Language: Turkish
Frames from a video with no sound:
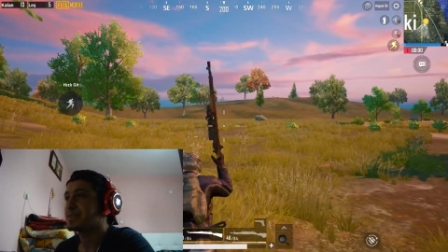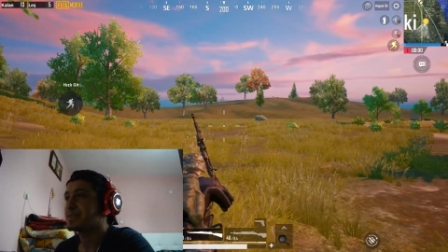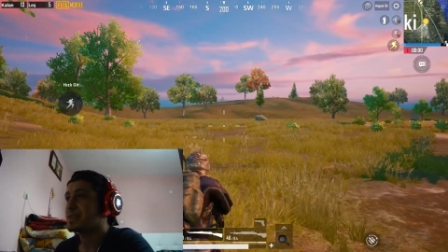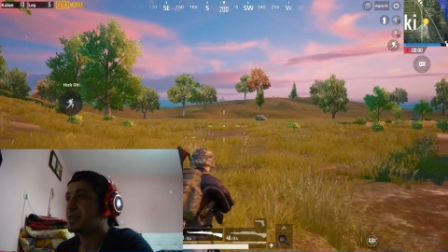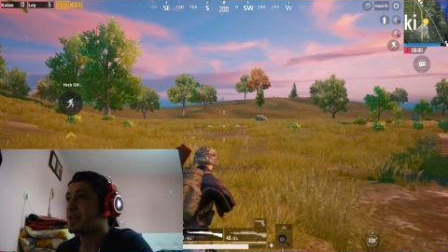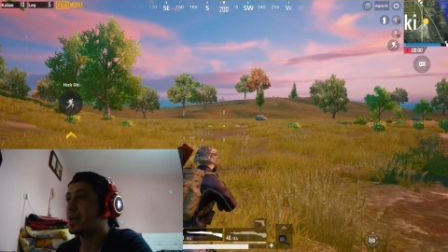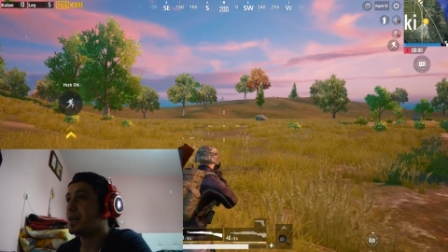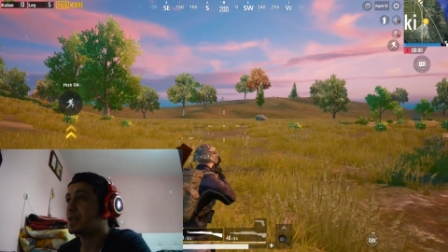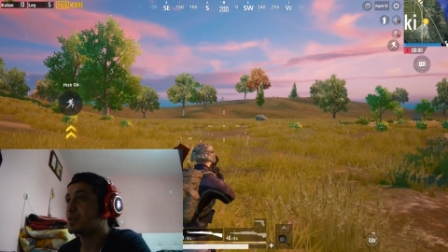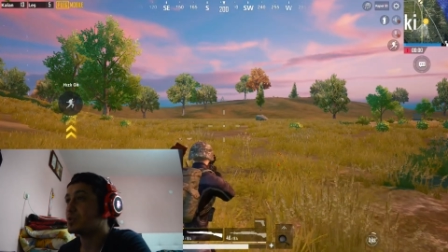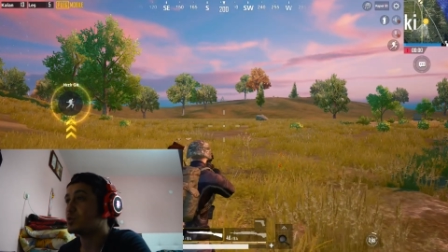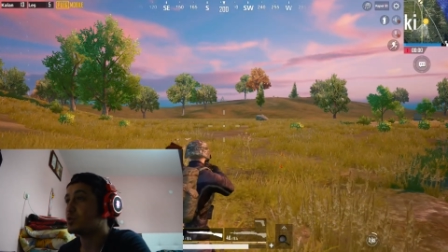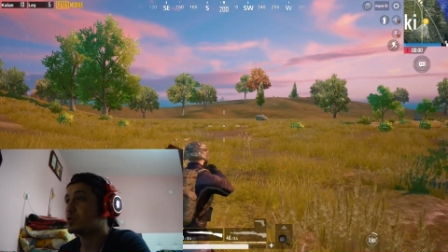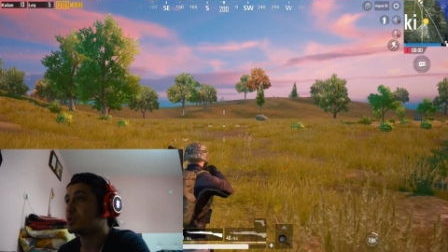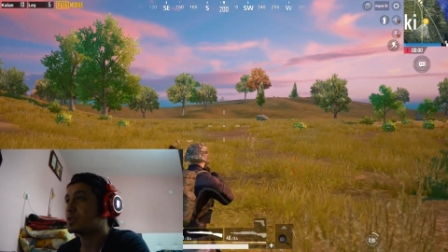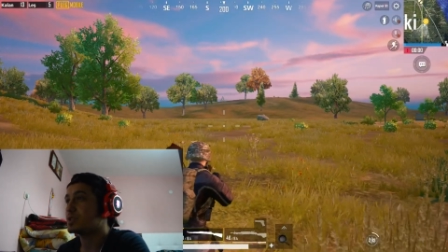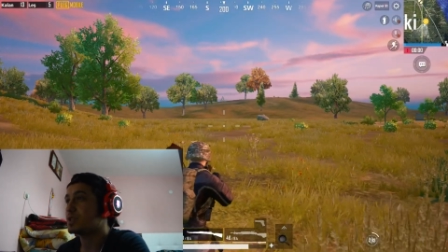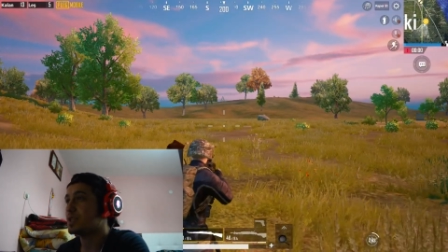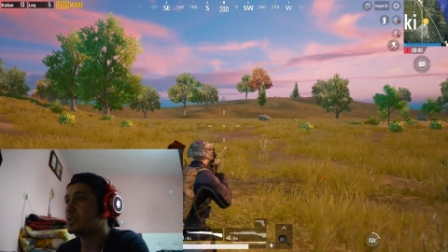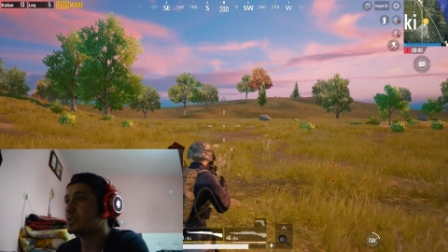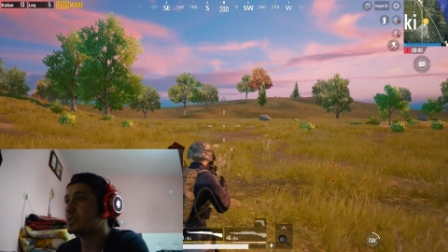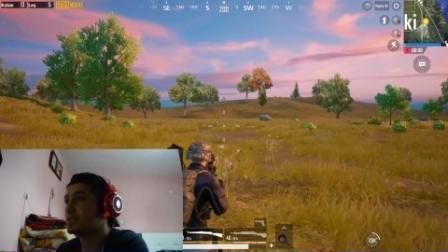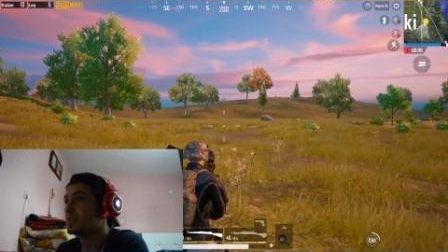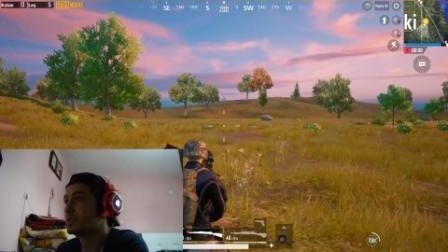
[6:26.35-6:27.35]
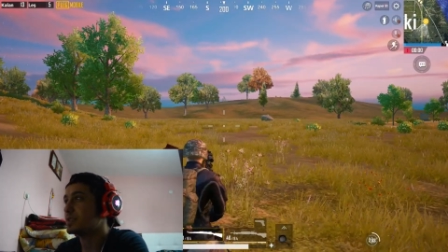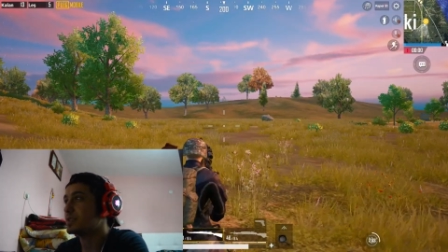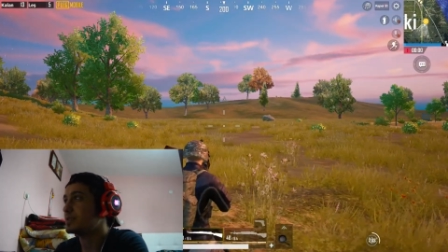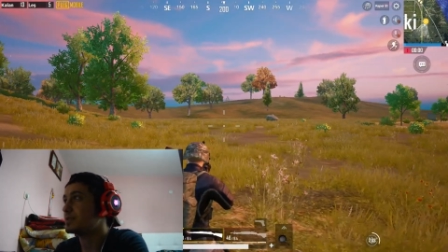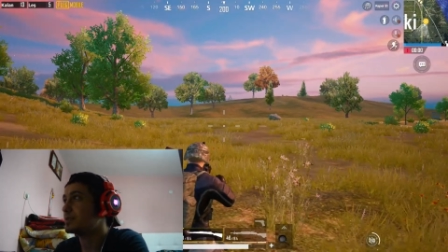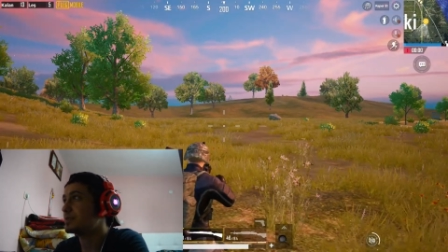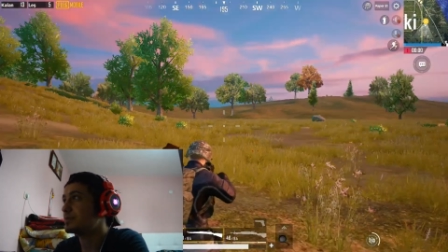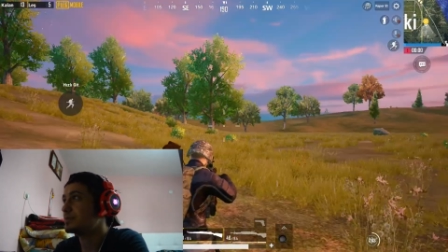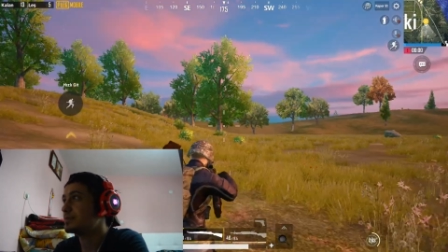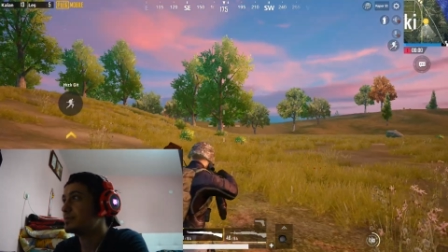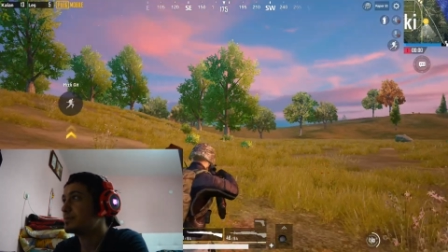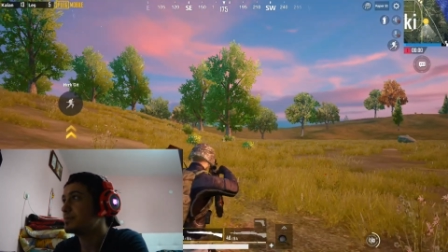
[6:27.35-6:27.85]
Kar
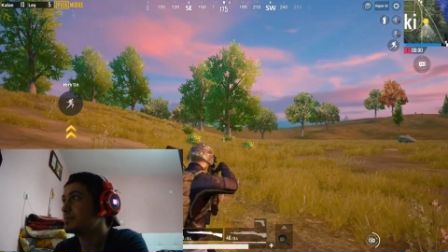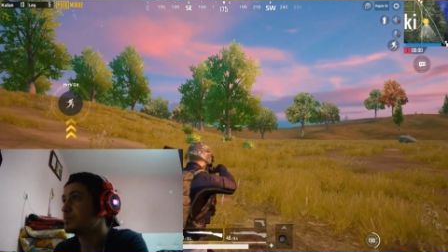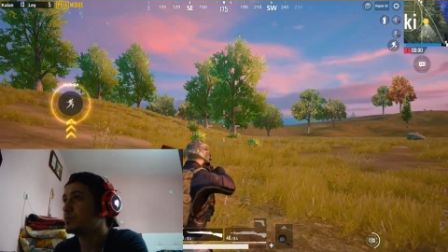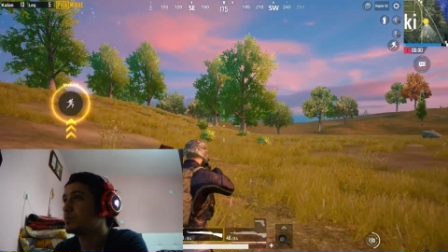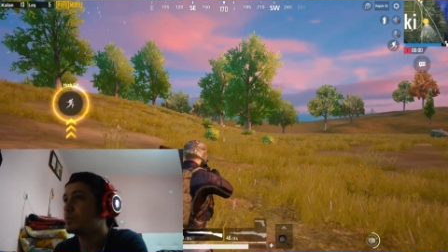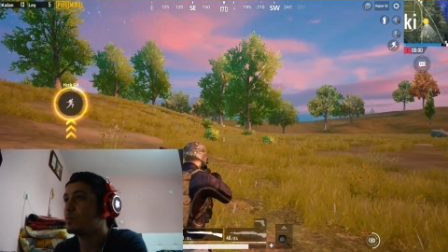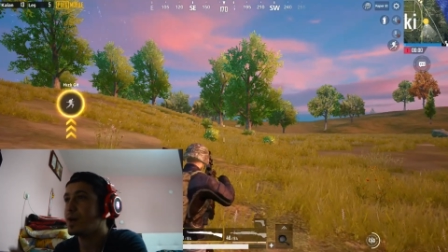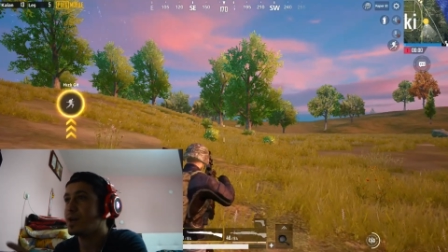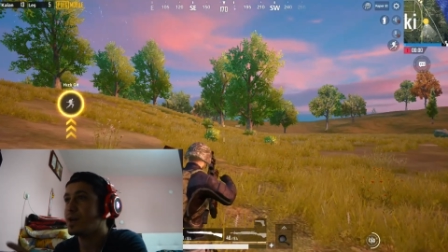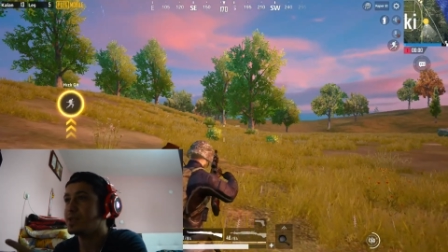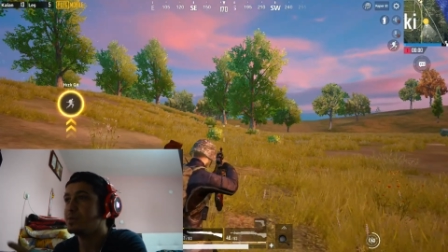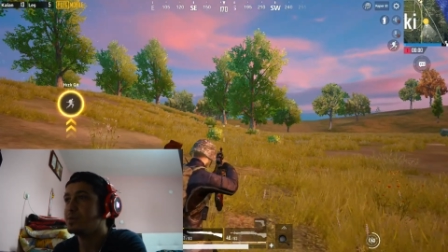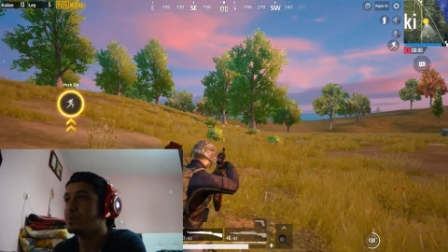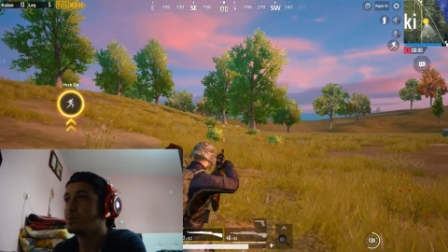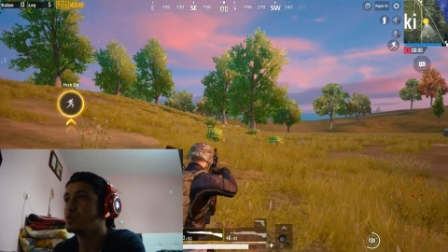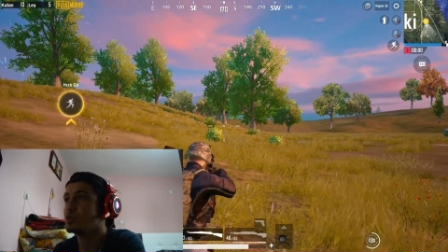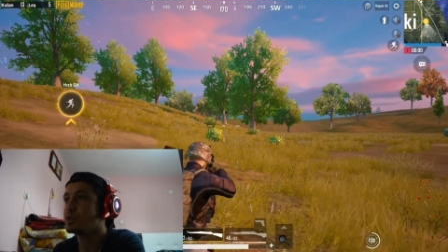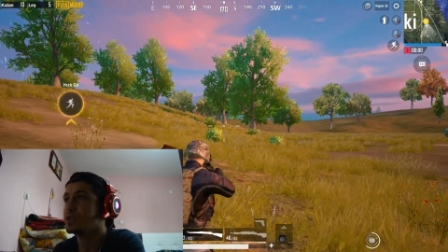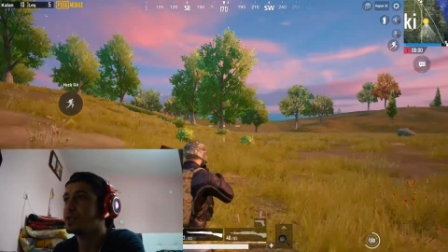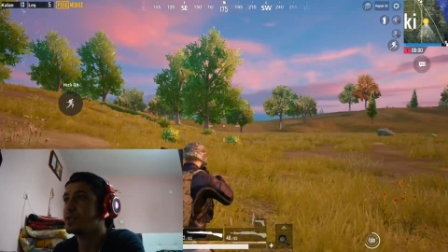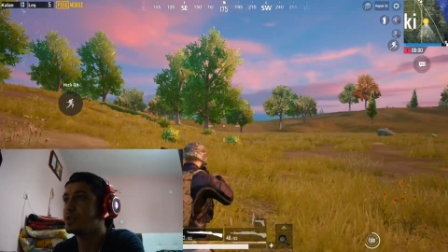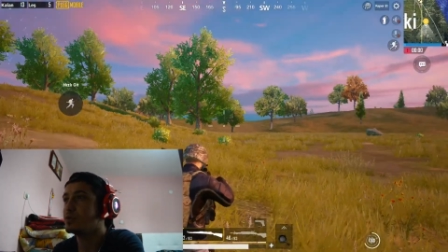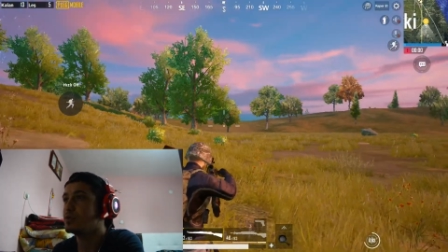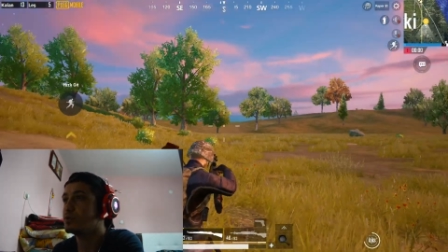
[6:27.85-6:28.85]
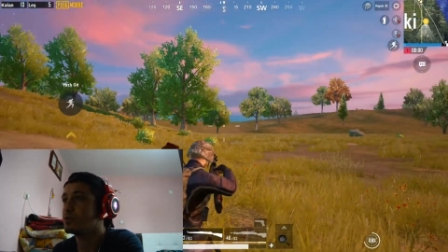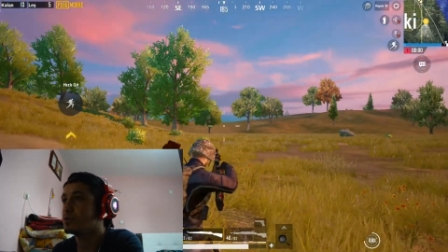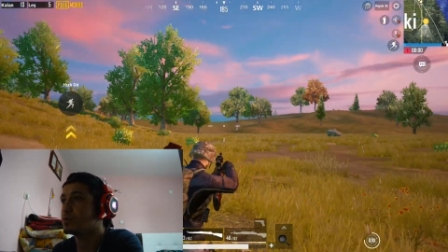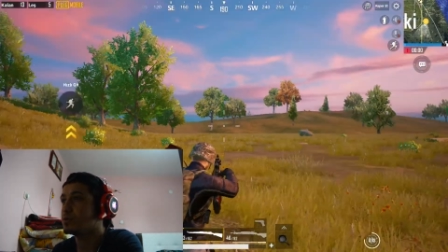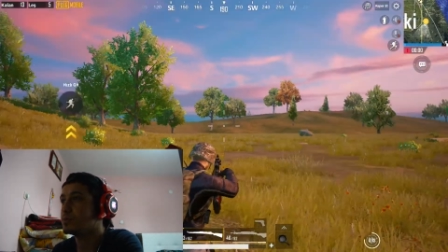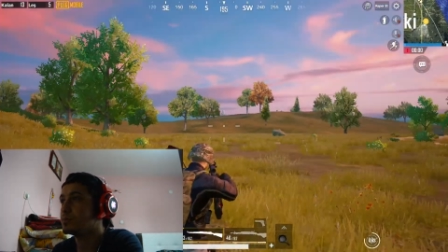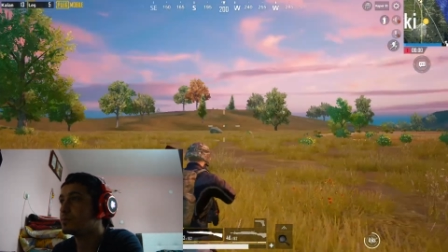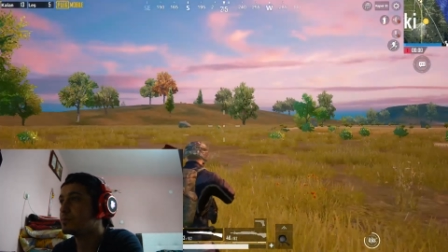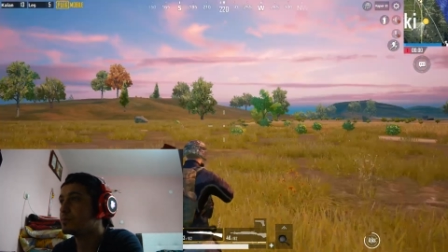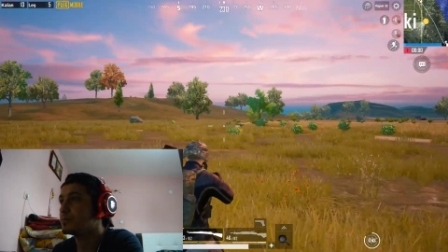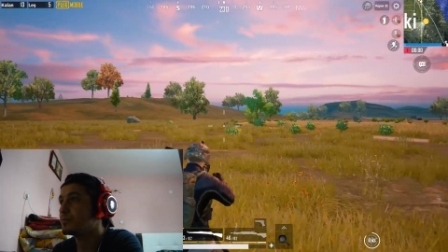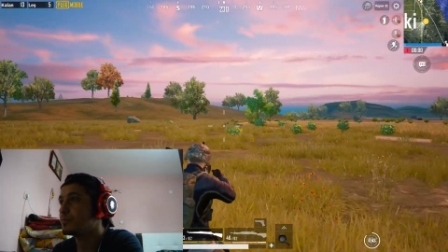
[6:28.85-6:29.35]
98. Acaba burada ne diyorum?